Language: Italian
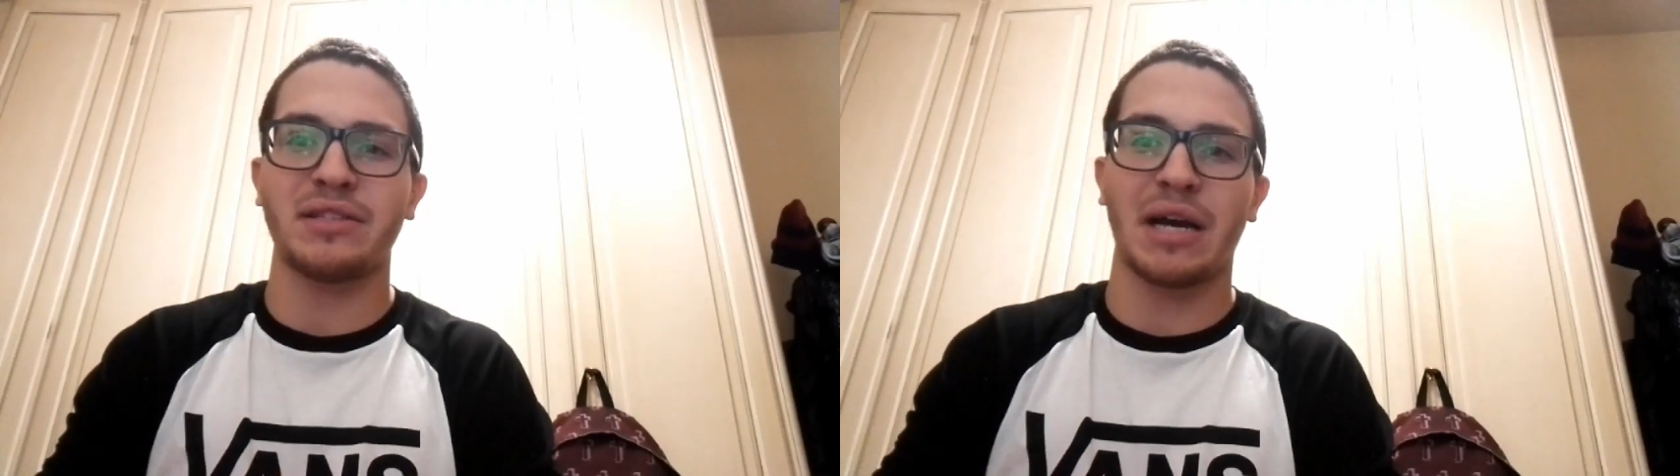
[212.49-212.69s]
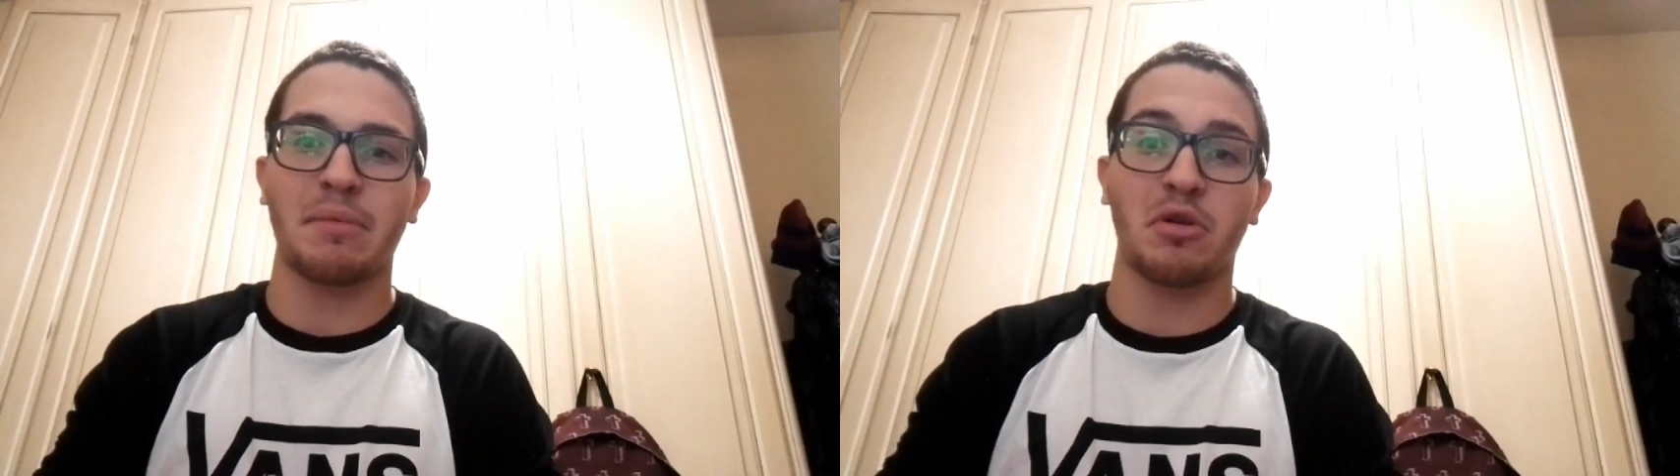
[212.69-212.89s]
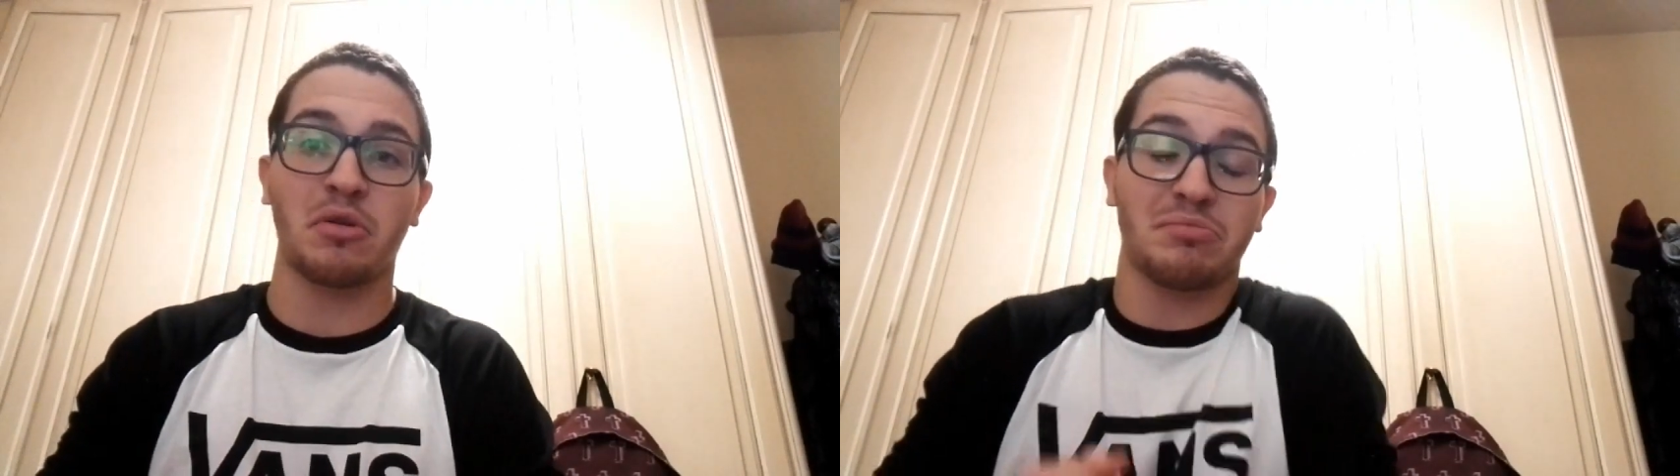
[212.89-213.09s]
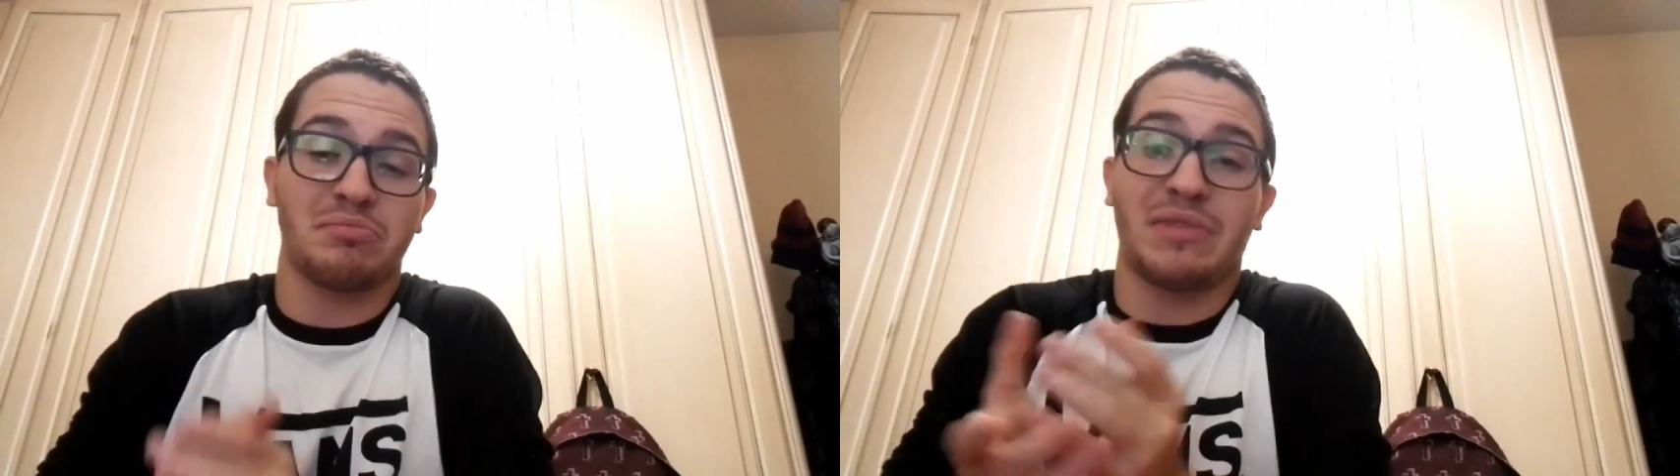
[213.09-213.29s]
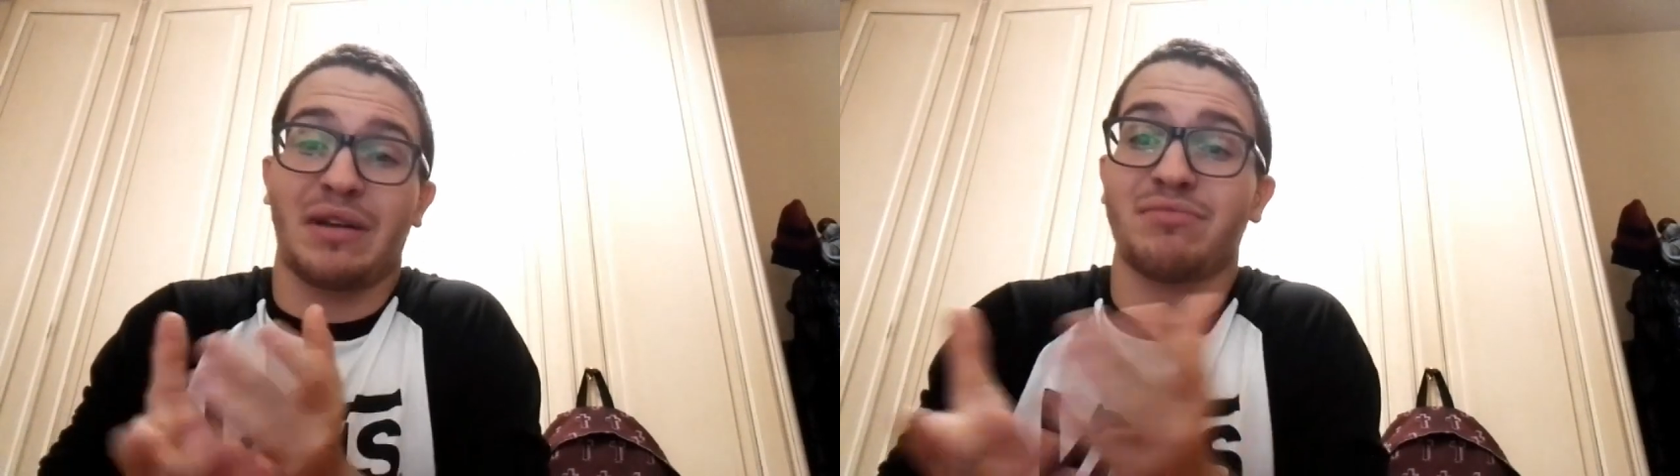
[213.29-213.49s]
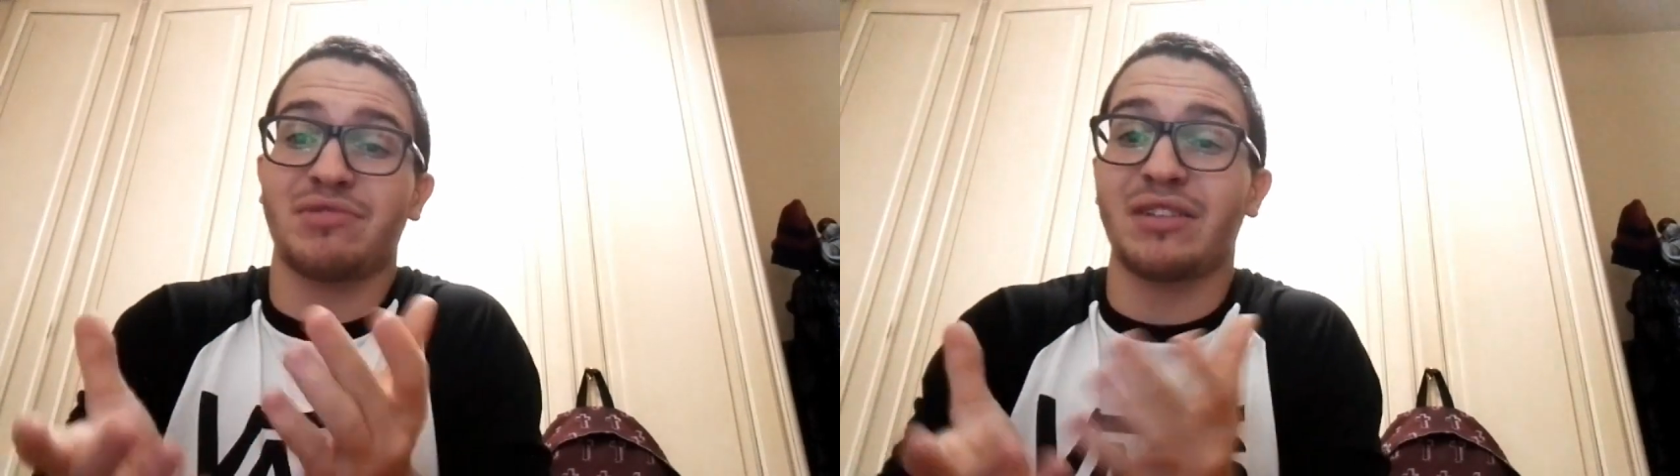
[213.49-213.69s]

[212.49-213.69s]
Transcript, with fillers: diciamo, da,